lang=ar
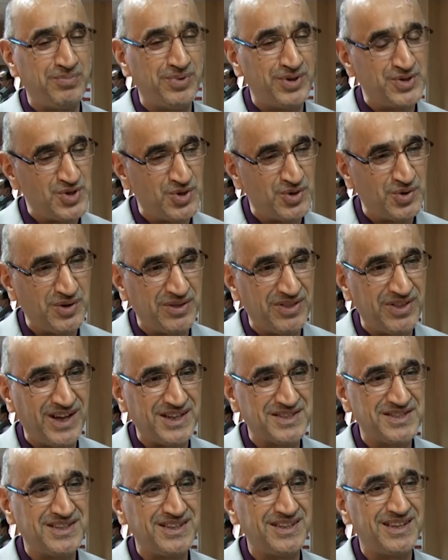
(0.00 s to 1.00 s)
بجهود
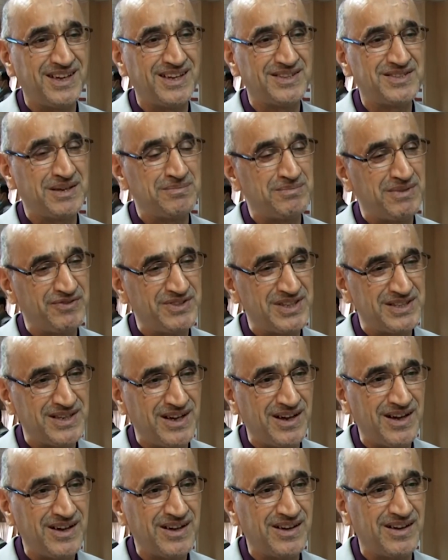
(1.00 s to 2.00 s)
ذاتية تم
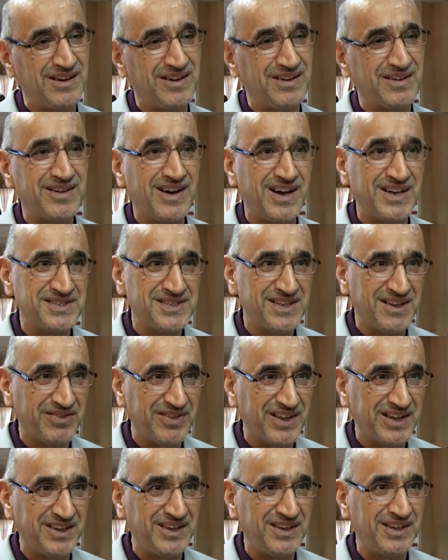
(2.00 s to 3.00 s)
افتتاح آه، قاعتين
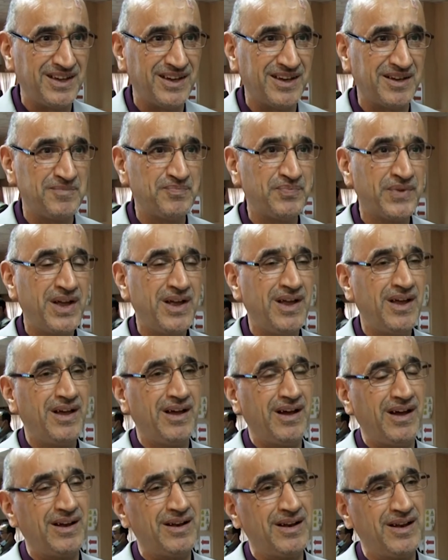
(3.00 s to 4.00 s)
ذكية
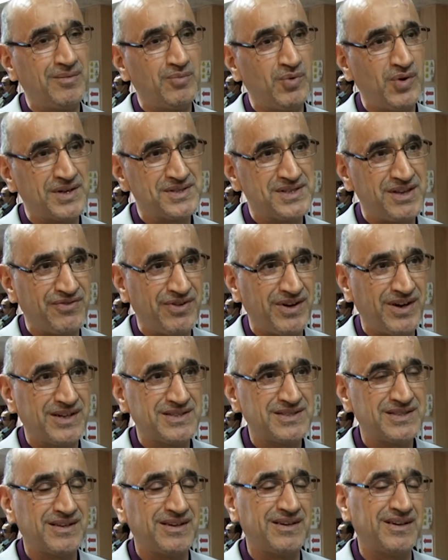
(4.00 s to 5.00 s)
على
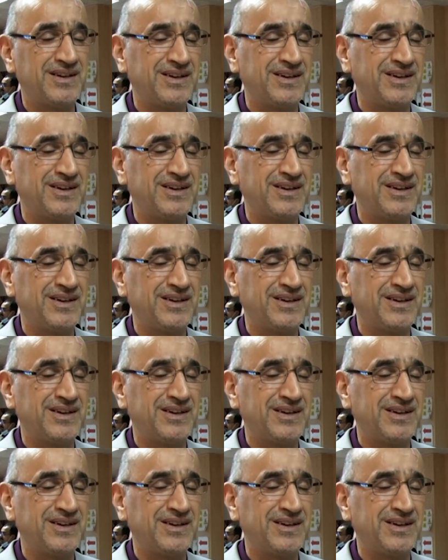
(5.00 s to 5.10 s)
المواصفات